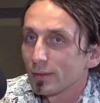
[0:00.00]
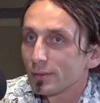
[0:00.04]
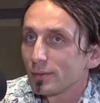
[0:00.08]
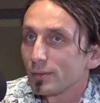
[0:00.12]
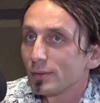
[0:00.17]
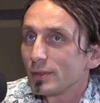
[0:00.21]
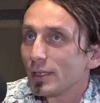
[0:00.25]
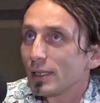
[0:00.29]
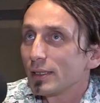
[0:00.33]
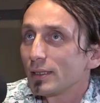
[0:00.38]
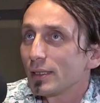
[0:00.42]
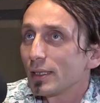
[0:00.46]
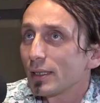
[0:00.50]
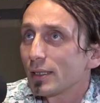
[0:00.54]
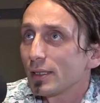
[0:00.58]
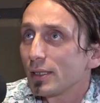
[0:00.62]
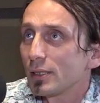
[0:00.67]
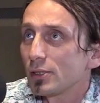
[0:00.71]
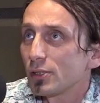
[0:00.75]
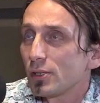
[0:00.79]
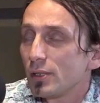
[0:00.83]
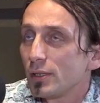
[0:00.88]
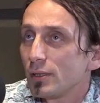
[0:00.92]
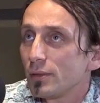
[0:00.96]
Jednak
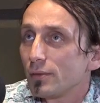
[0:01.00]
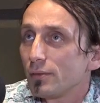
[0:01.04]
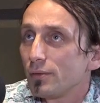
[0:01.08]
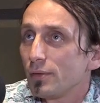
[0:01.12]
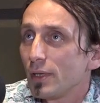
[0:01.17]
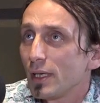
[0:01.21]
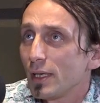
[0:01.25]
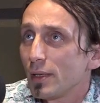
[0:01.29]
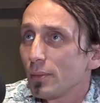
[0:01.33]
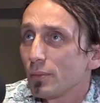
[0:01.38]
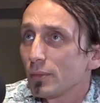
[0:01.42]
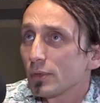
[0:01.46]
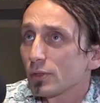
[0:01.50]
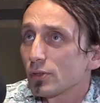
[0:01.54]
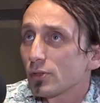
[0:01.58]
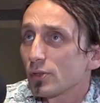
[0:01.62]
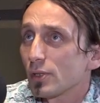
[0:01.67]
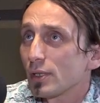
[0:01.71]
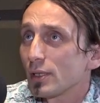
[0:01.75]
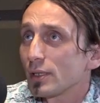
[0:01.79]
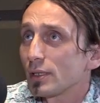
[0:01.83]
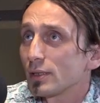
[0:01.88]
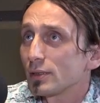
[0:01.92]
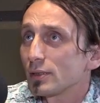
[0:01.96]
jeśli wiemy
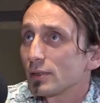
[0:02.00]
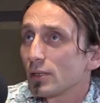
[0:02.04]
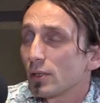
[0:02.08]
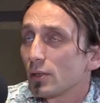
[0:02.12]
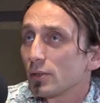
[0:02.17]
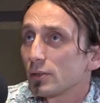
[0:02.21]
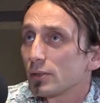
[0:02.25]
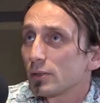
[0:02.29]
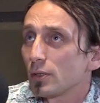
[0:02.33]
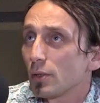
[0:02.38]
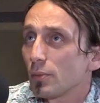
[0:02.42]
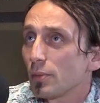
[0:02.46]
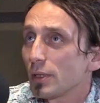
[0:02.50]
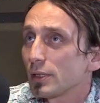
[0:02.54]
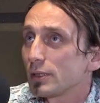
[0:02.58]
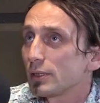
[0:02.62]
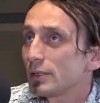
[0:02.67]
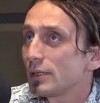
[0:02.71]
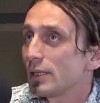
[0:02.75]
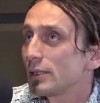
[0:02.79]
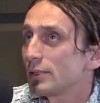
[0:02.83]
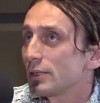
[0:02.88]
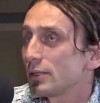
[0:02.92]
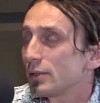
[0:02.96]
że osoba
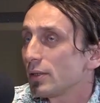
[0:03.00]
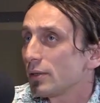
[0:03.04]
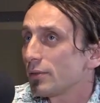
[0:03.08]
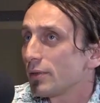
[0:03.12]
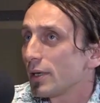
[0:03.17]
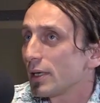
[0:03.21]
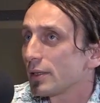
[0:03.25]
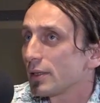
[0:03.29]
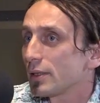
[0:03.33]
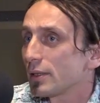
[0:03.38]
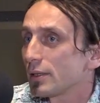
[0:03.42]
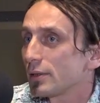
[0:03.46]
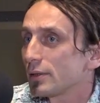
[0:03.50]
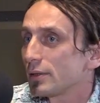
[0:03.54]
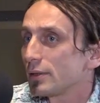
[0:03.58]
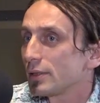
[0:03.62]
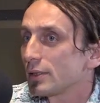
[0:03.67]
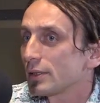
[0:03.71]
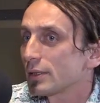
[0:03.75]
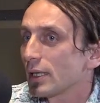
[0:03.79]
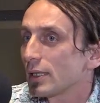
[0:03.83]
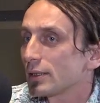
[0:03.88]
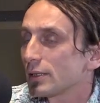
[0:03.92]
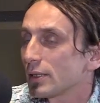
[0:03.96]
zdecydowanie
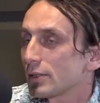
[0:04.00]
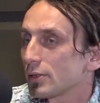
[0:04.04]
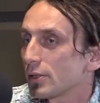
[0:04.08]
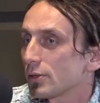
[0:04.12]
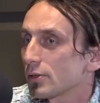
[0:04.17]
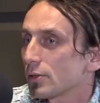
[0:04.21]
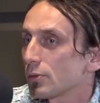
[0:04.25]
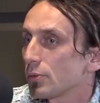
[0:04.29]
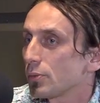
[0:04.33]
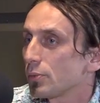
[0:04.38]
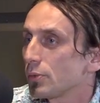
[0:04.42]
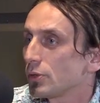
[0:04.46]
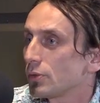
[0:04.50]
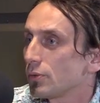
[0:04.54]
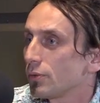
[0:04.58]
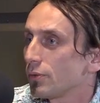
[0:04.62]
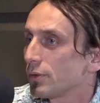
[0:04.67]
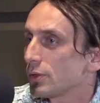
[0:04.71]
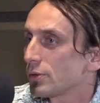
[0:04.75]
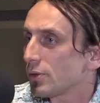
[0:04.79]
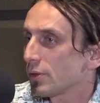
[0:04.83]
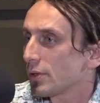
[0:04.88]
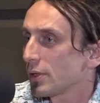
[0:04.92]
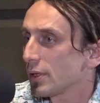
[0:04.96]
nie zgadza się, żeby być
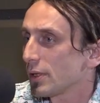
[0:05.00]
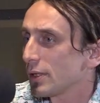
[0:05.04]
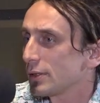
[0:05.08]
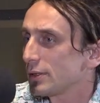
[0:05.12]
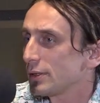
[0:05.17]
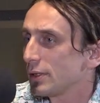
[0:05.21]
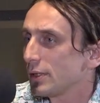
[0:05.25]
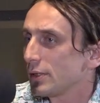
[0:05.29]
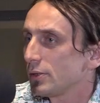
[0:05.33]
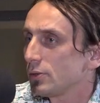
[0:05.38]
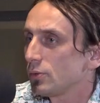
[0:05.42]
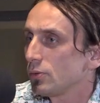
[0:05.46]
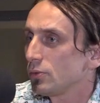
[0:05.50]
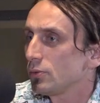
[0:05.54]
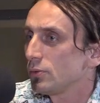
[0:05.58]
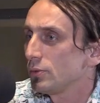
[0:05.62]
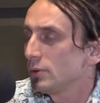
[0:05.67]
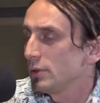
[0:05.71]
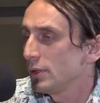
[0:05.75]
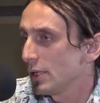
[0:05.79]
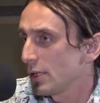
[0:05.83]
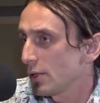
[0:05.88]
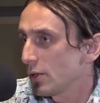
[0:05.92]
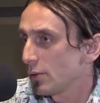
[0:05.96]
uwieczniona na zdjęciu,
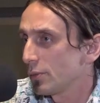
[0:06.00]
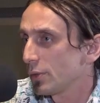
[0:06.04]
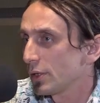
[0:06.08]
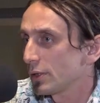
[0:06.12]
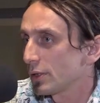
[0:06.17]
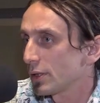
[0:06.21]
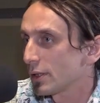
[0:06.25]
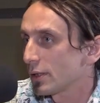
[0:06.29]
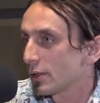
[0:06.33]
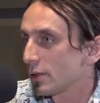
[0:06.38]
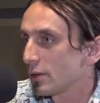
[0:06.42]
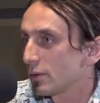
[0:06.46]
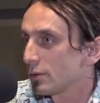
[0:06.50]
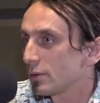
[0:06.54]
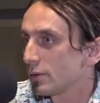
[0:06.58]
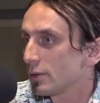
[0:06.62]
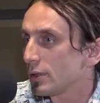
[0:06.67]
nie robię tego.